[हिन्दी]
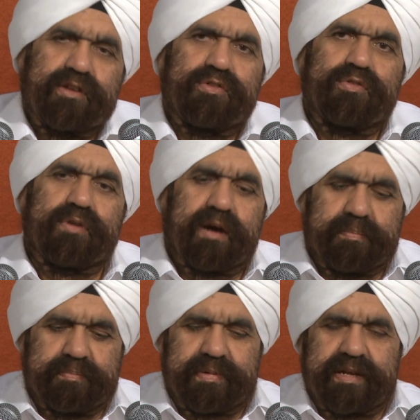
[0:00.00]
तो
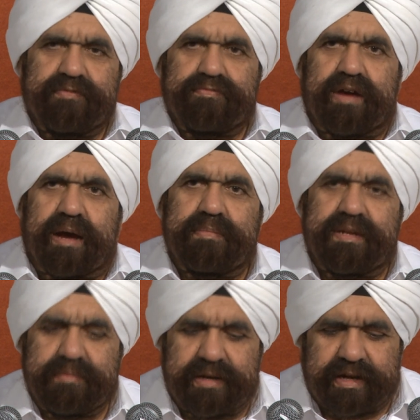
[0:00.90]
अपनी
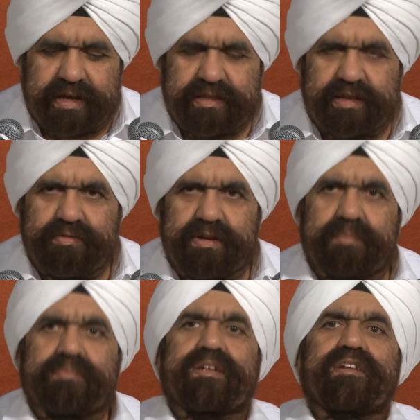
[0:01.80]
फैमिली में रहते हुए
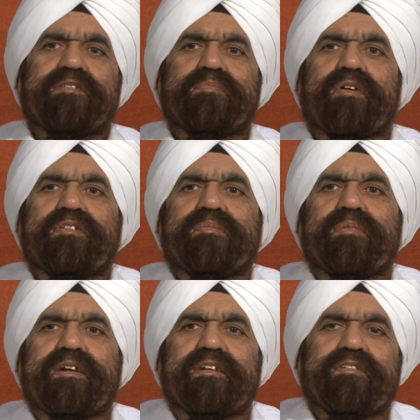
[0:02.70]
अपनी
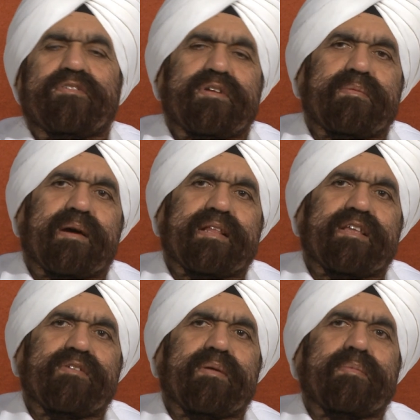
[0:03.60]
रिस्पॉन्सिबिलिटीज को
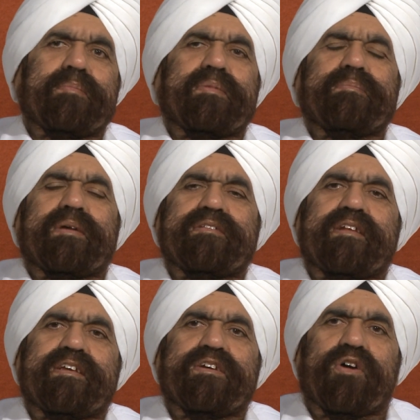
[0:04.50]
निभाते हुए आप अपनी
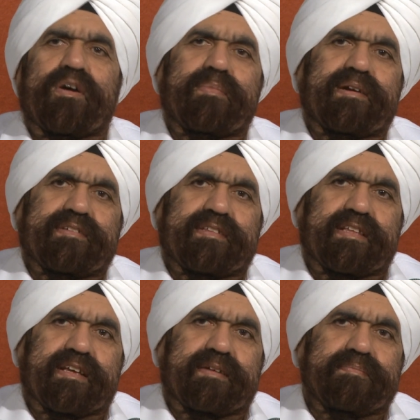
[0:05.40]
मंजिल की ओर बढ़ सकते
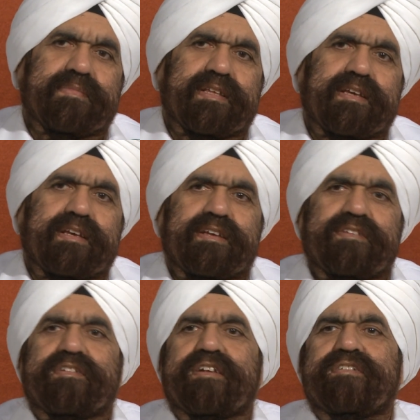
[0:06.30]
हैं
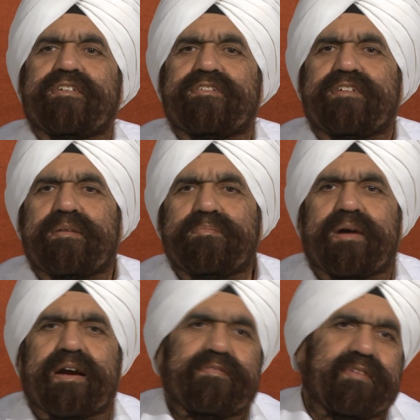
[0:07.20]
स्ट्रेस एंड स्ट्रेम
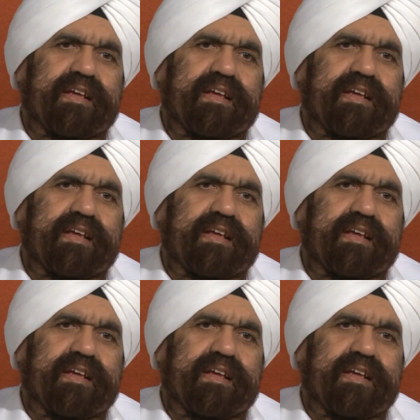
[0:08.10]
पार्ट ऑफ